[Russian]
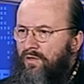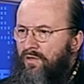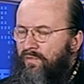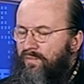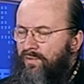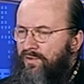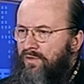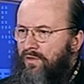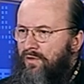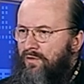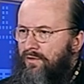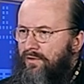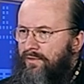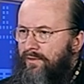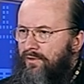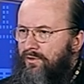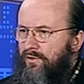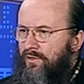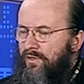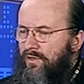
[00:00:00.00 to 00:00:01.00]
я постоянно
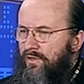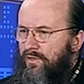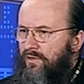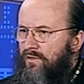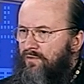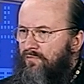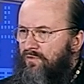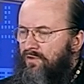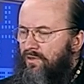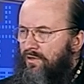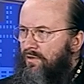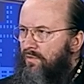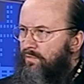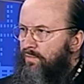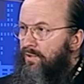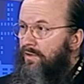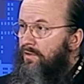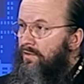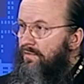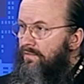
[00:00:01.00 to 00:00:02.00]
слышал какие-то вот такие
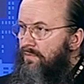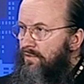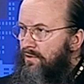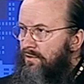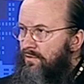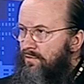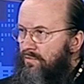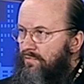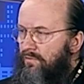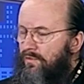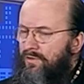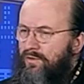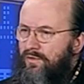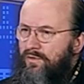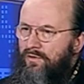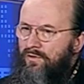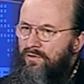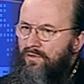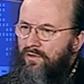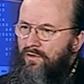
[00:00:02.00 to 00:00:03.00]
передовые
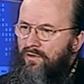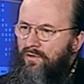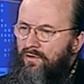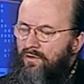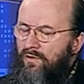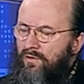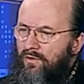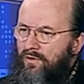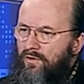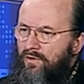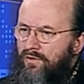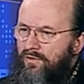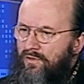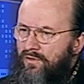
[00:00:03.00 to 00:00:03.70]
новости угу.